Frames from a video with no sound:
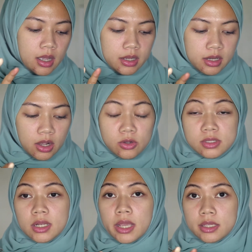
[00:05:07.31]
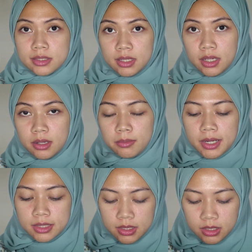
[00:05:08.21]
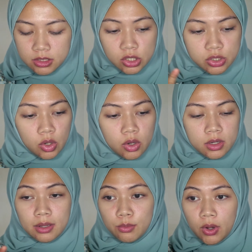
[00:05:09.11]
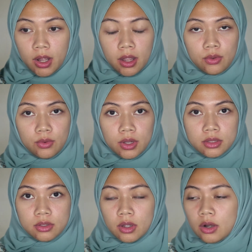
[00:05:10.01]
ada oxidize-nya berarti cocok di muka aku atau